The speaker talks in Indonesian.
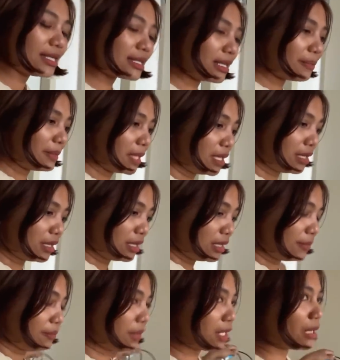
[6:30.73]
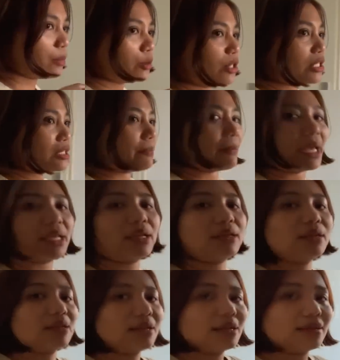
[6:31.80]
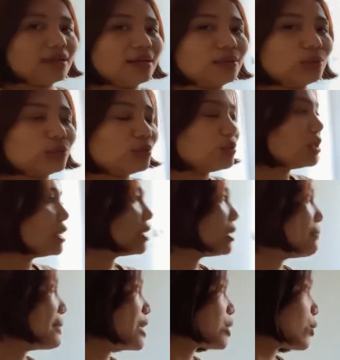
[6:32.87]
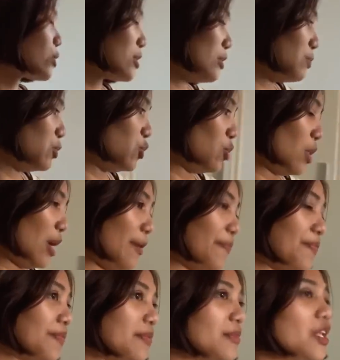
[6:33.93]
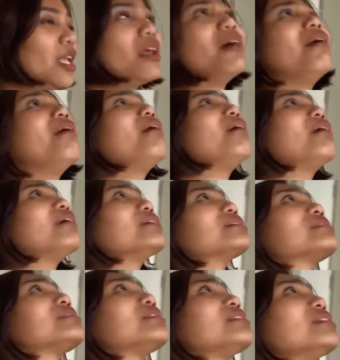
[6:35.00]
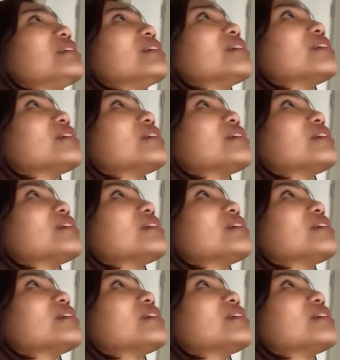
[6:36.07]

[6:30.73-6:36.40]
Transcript: sama Mika punya sepeda dan lain-lain itu juga nanti besok semua. Oh, sedih.